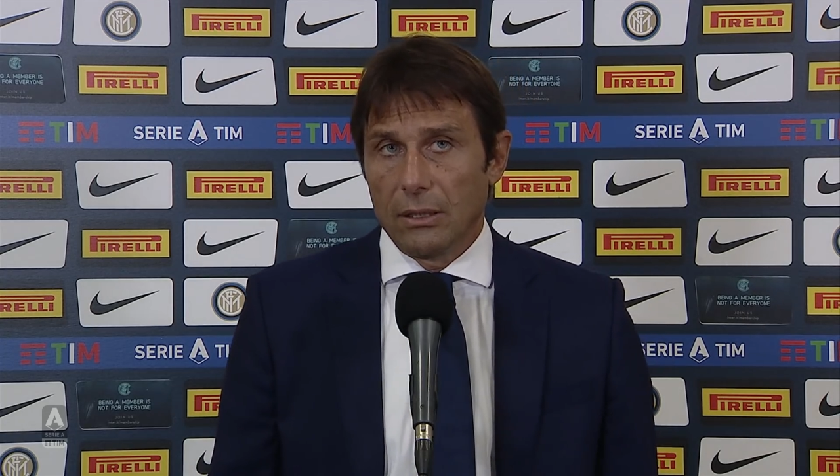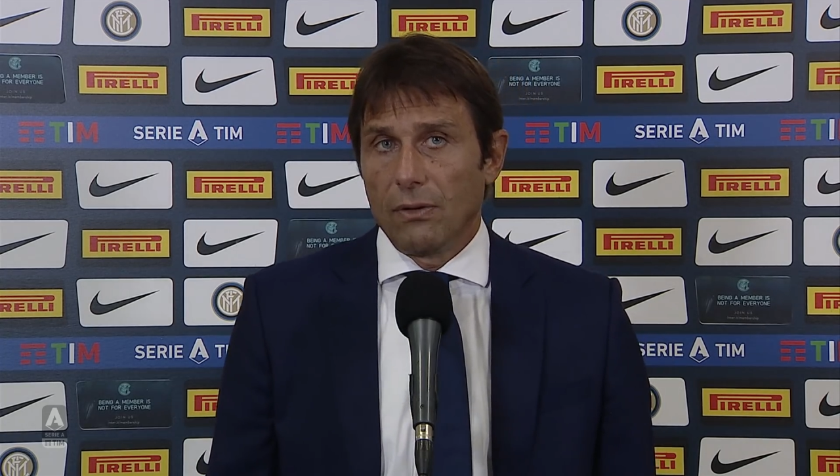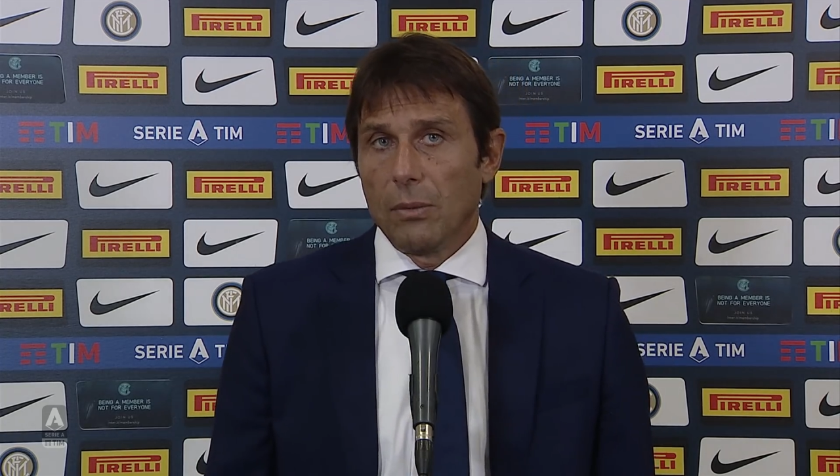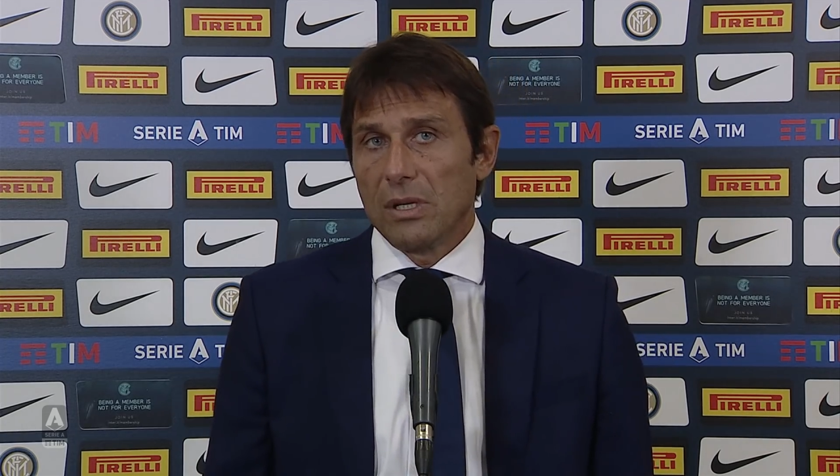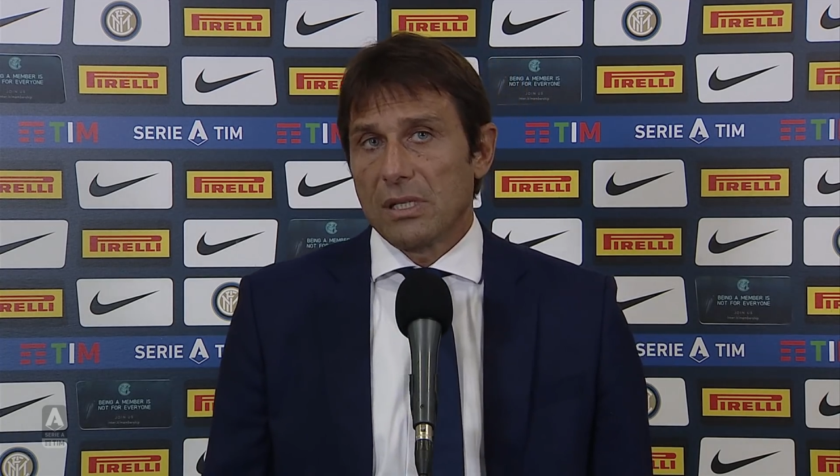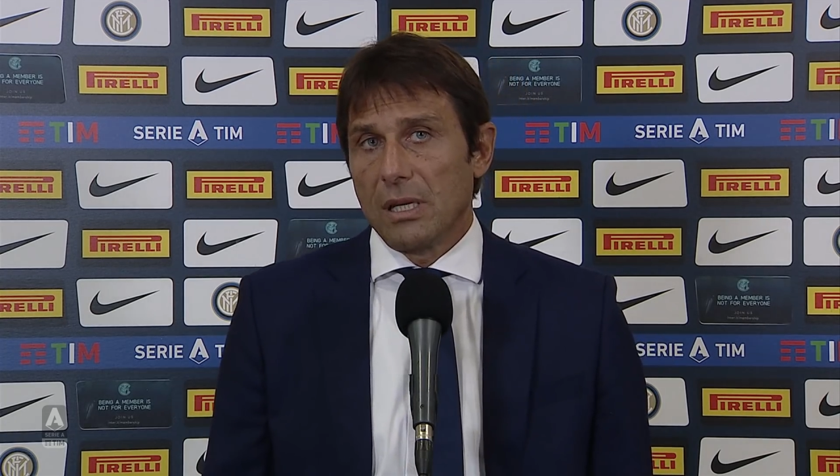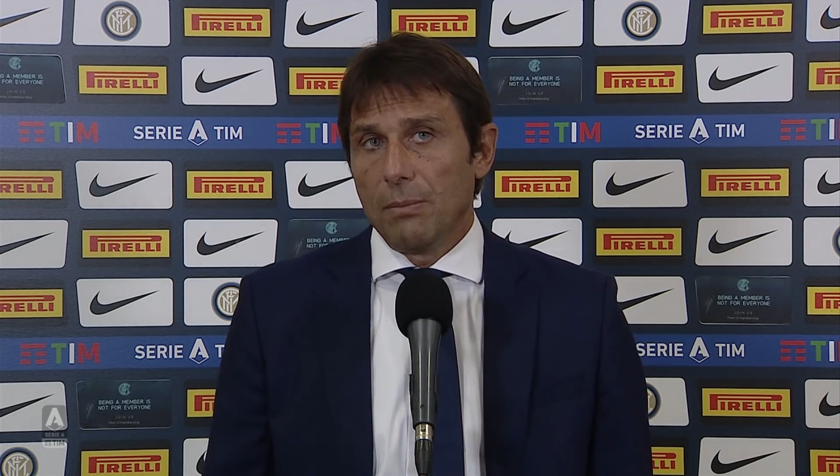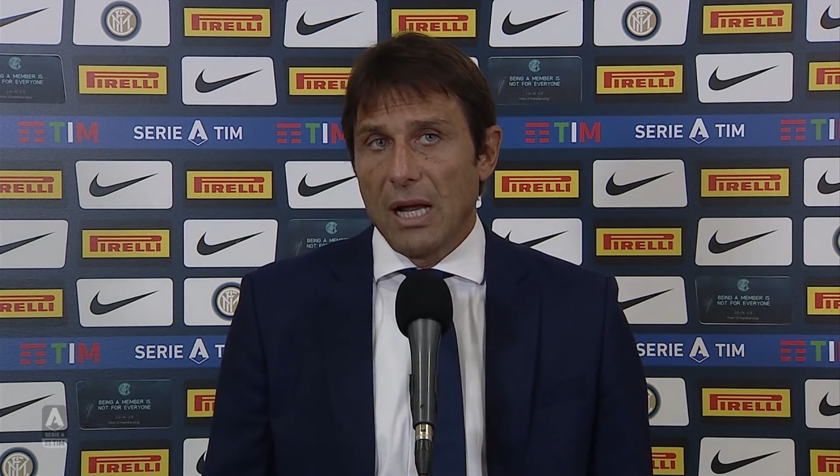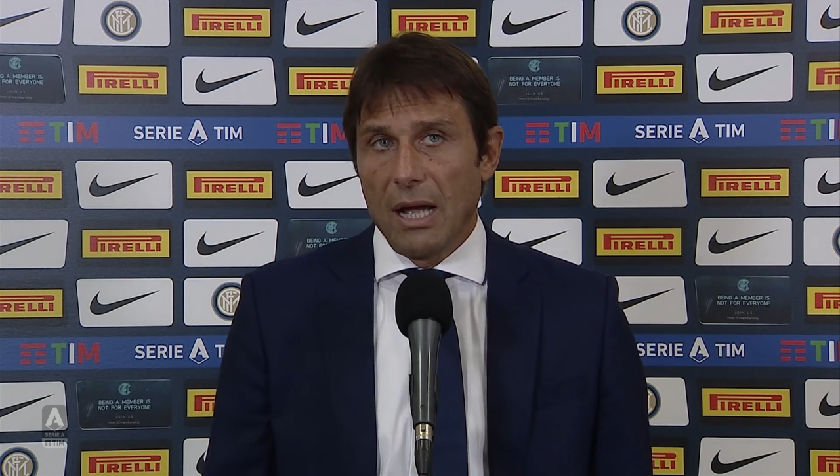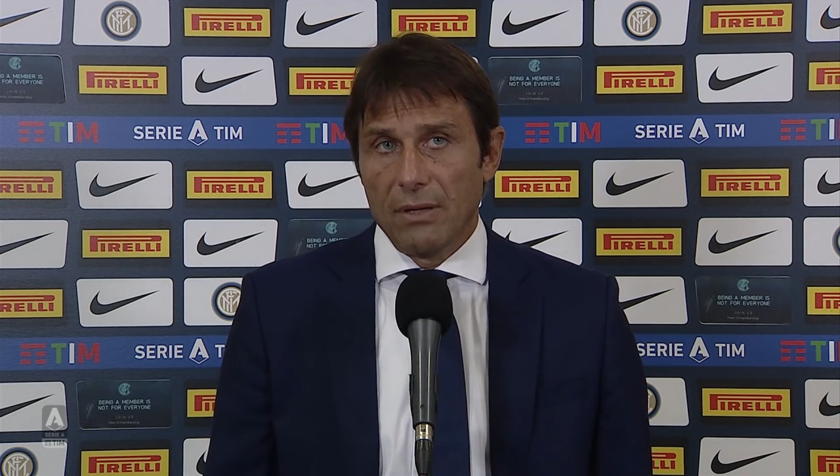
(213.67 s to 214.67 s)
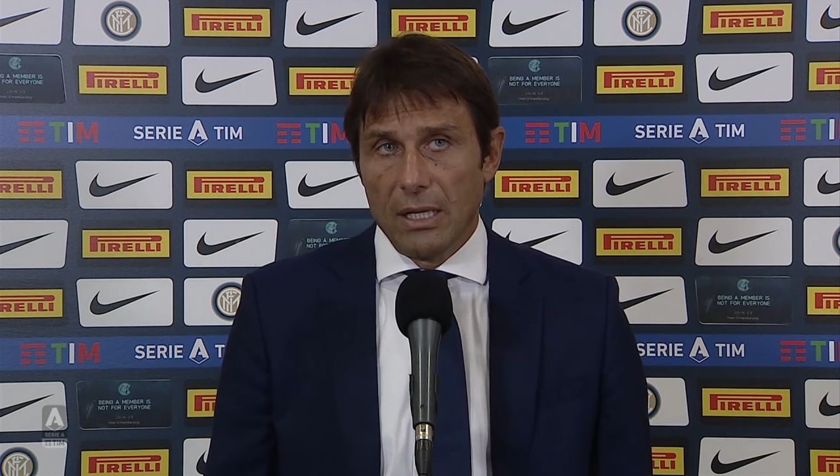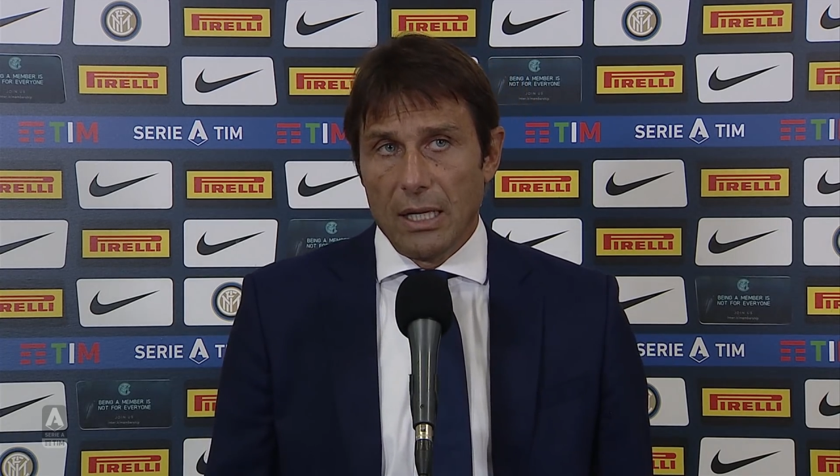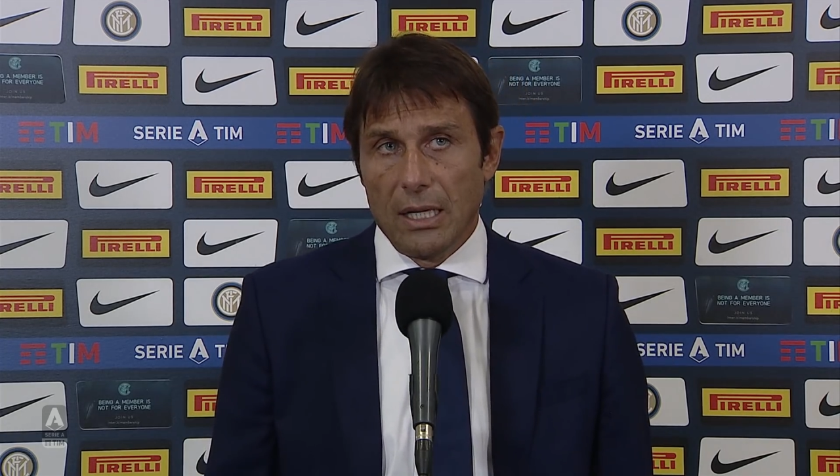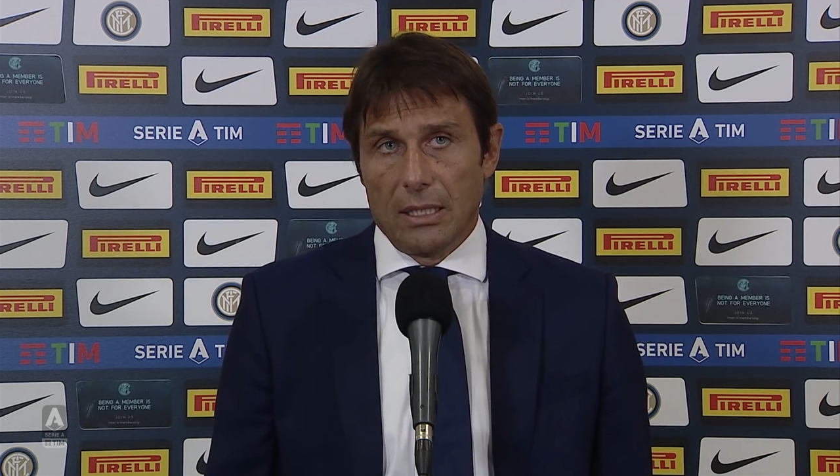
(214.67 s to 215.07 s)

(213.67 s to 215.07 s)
Dovremmo essere bravi a,